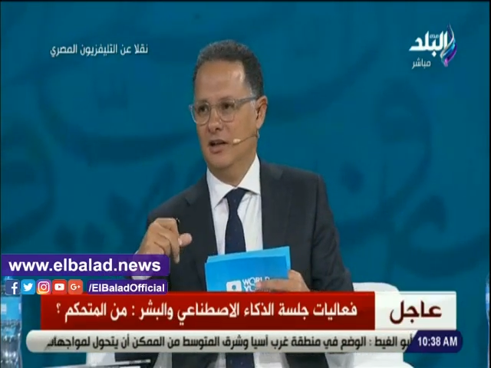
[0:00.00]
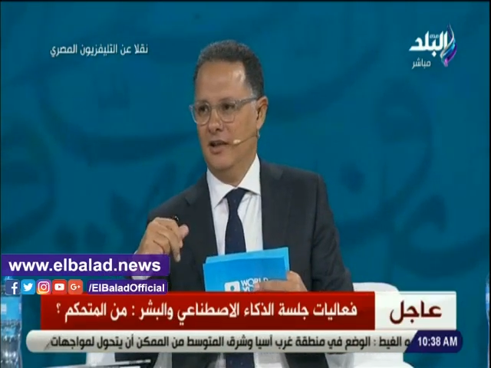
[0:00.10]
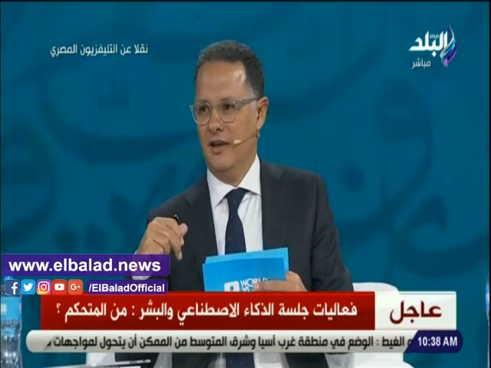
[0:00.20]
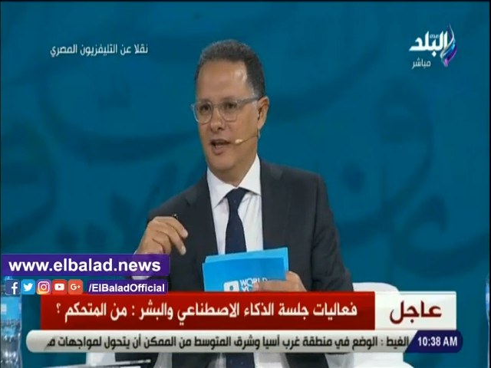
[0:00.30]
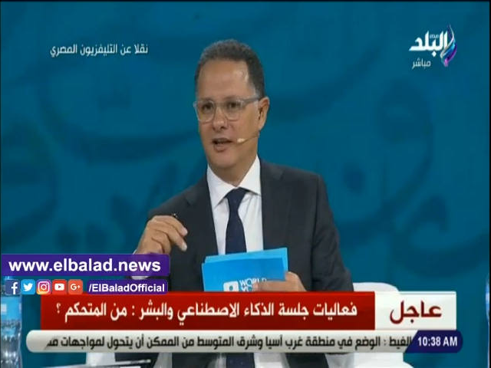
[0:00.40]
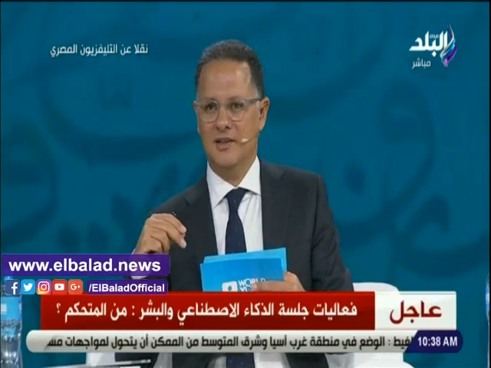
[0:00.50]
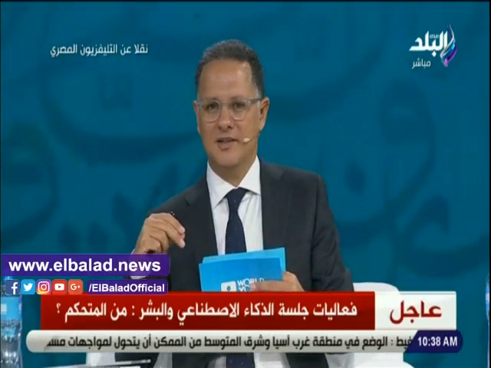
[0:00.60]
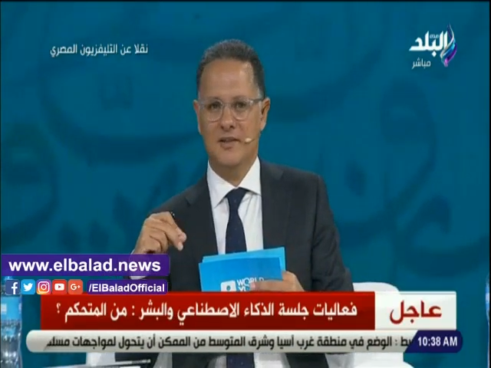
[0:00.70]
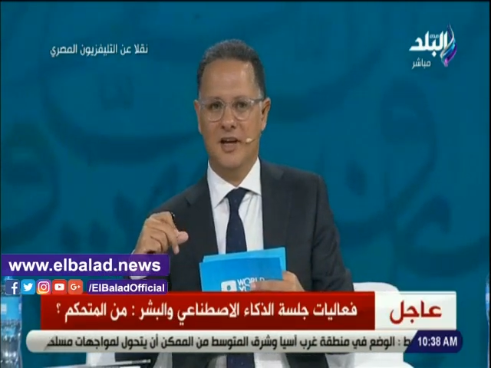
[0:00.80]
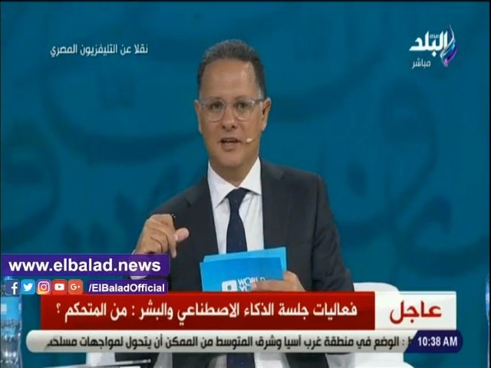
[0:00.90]
الذكاء
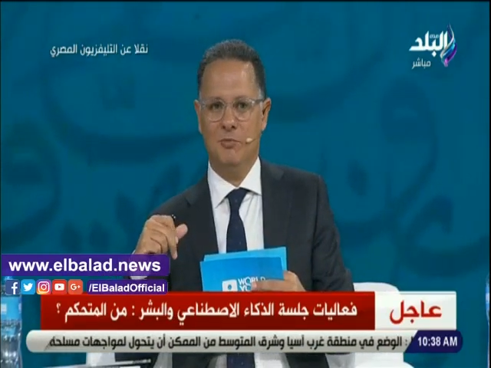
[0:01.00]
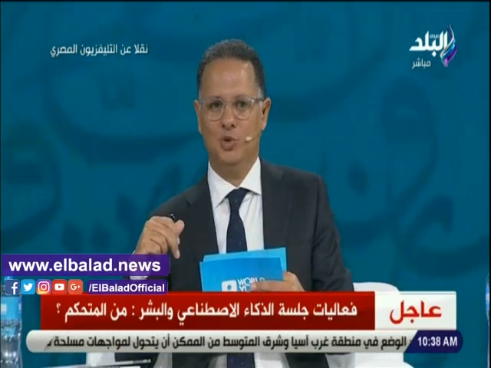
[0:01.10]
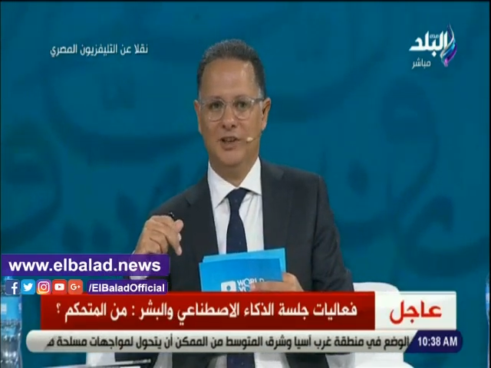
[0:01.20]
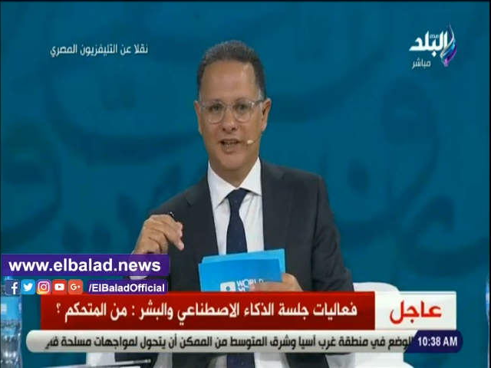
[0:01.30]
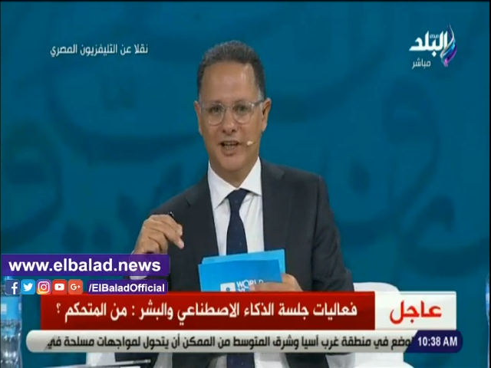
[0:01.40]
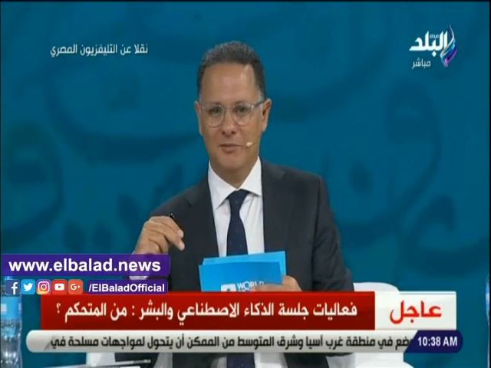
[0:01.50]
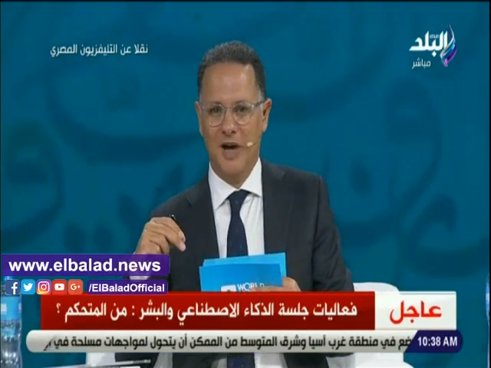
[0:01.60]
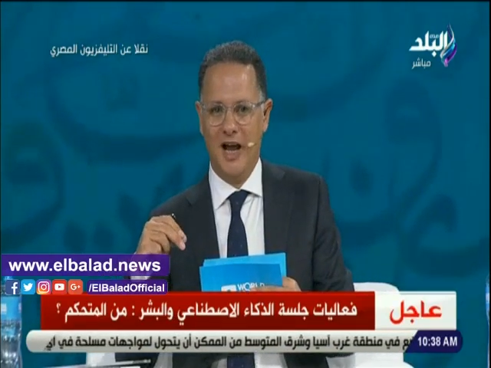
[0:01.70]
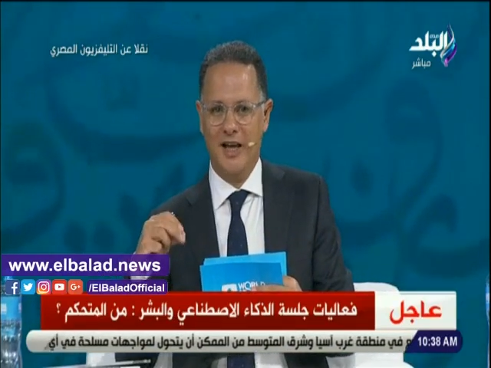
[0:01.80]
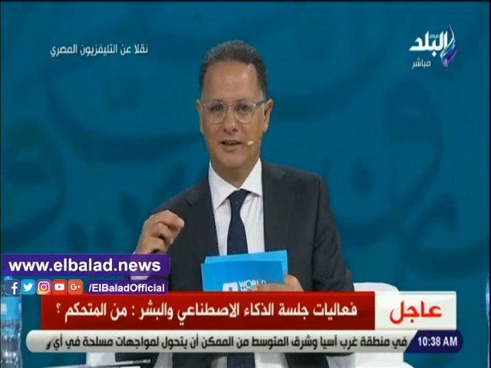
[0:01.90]
الاصطناعي متداخل مع
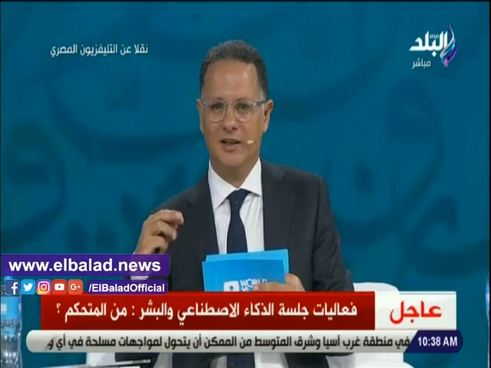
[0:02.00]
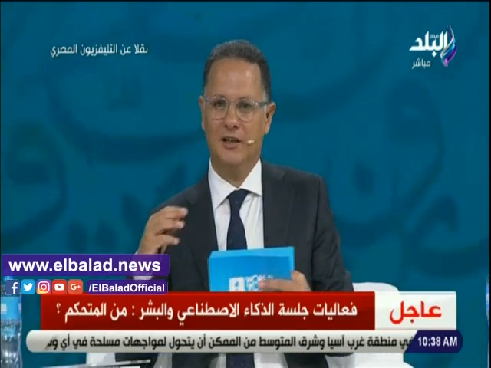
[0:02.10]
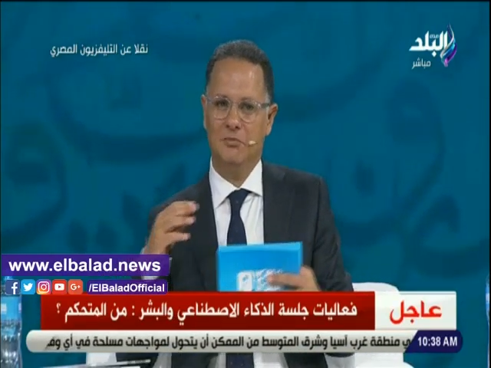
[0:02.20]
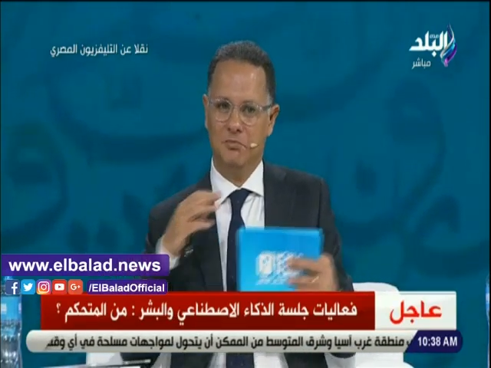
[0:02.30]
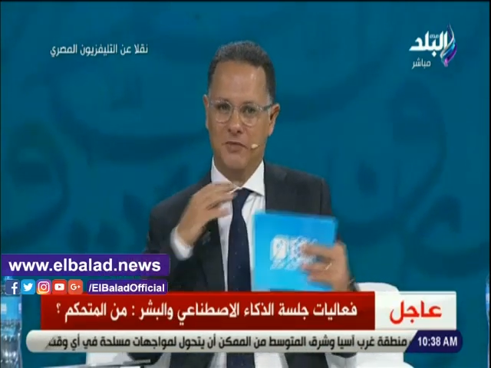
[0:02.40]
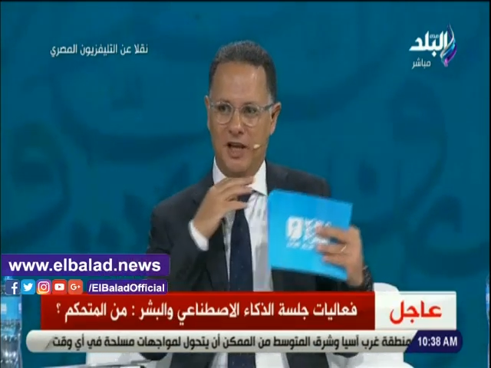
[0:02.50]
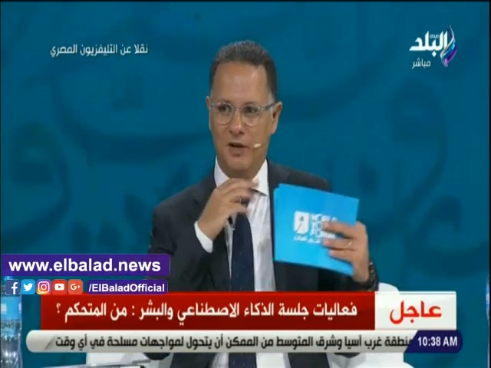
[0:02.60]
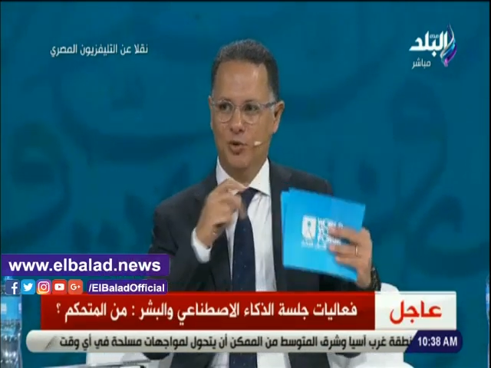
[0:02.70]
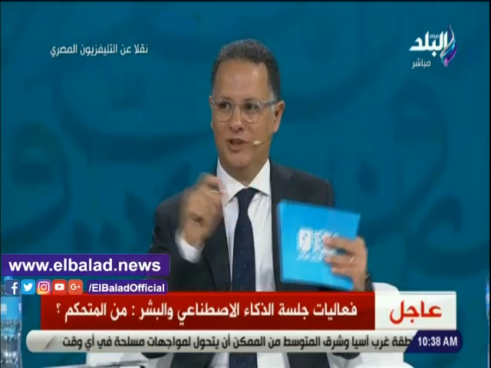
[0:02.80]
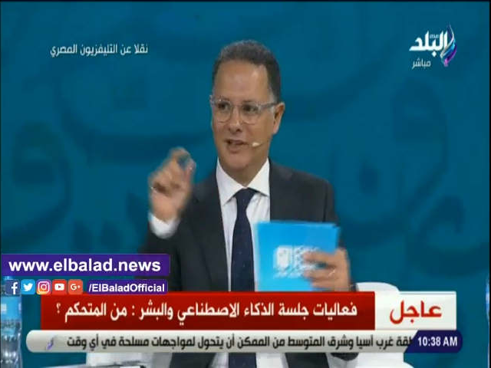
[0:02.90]
حياتنا
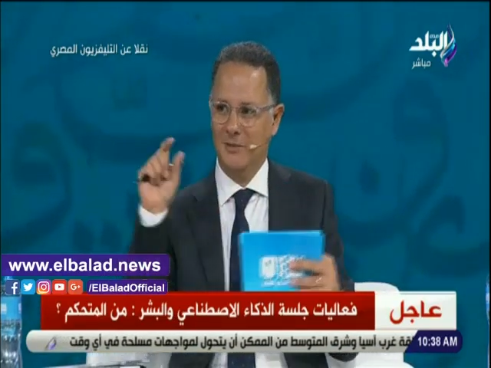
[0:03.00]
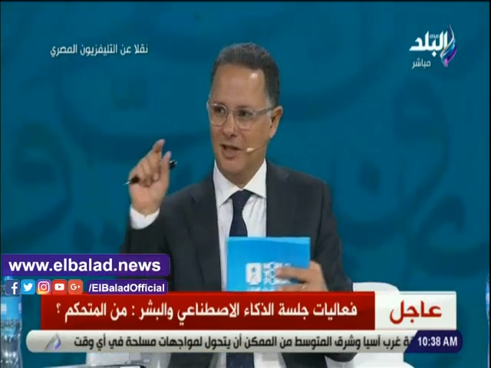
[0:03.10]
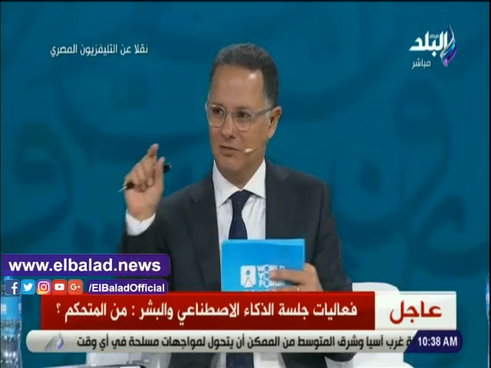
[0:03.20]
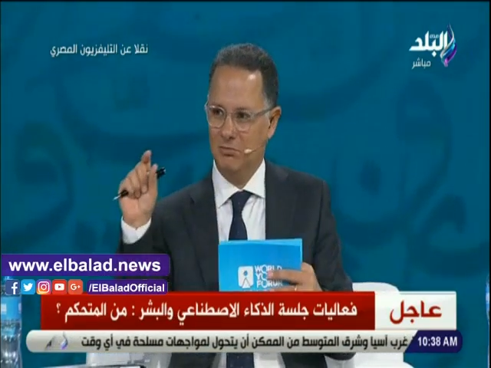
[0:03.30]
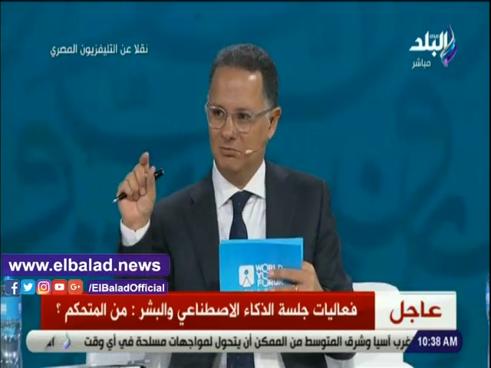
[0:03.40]
خلونا نتابع